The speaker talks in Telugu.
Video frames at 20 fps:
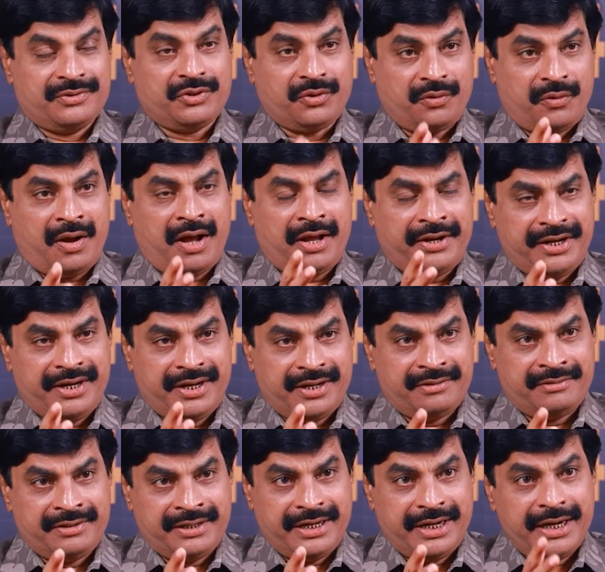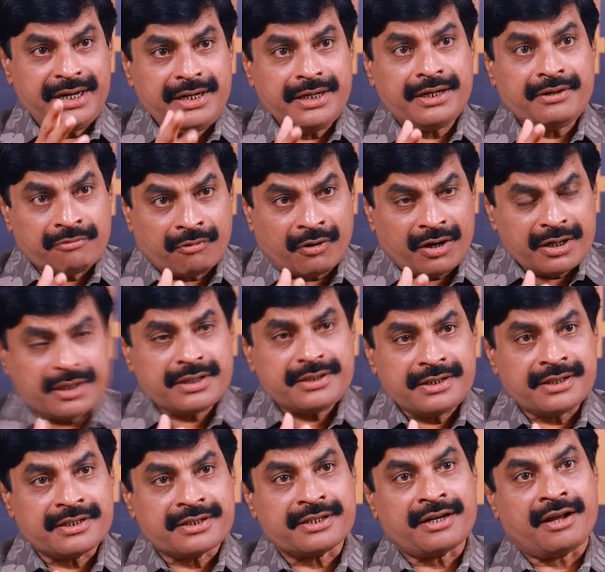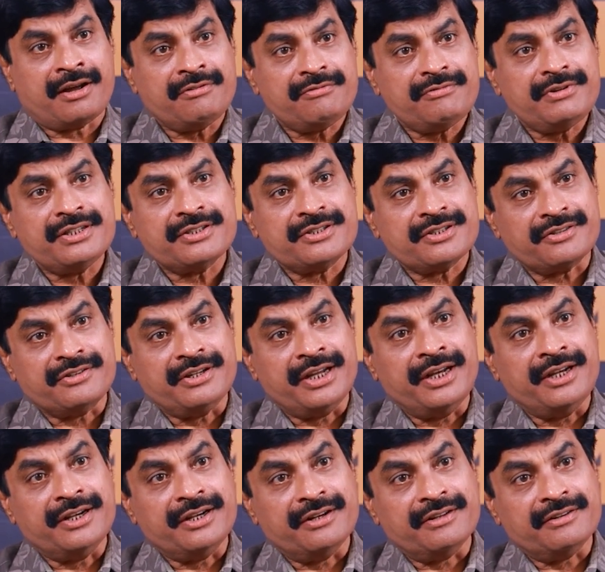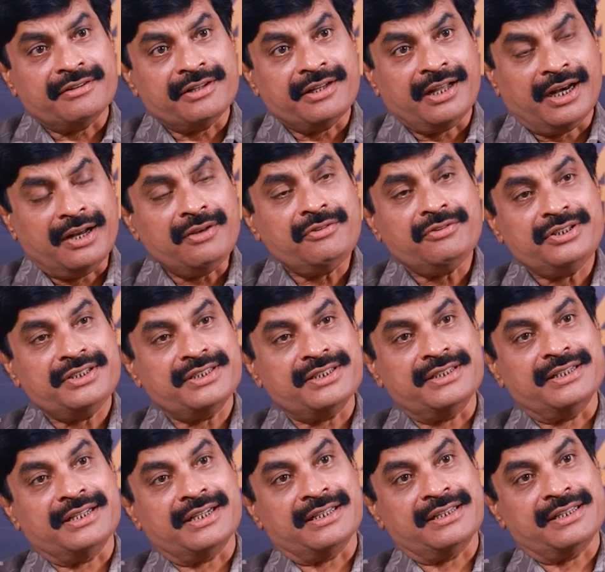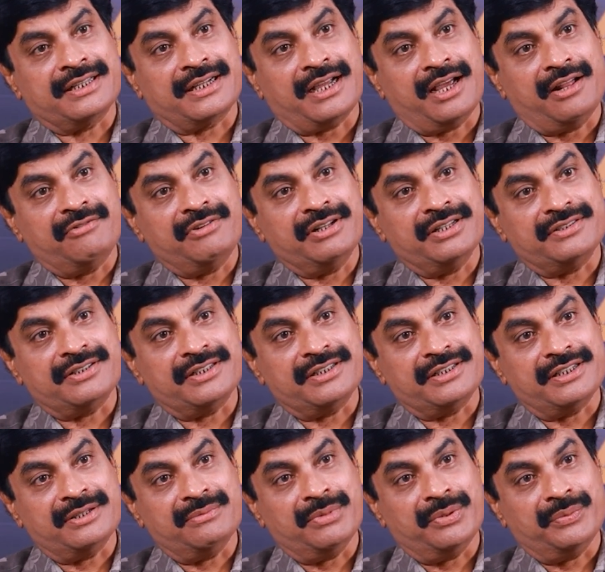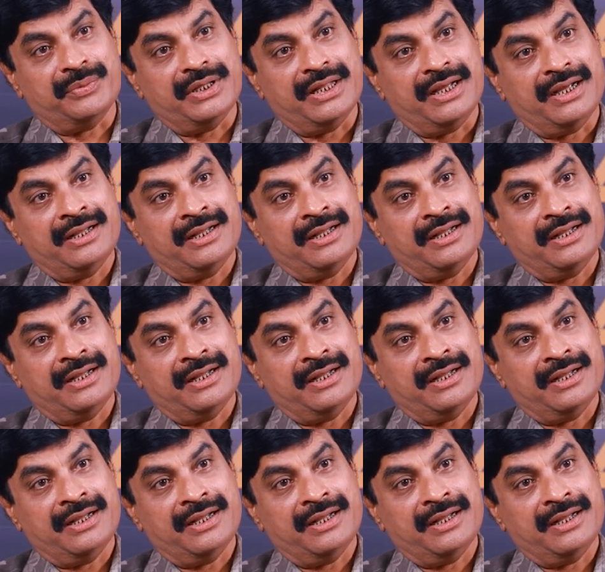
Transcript: సో అయ్యి ఏంటి వాట్ ఈస్ దట్ కాన్ఫిడెన్స్ గెయిన్డ్ ఎలా వచ్చింది అంత కాన్ఫిడెన్స్ ఈ సినిమా మీద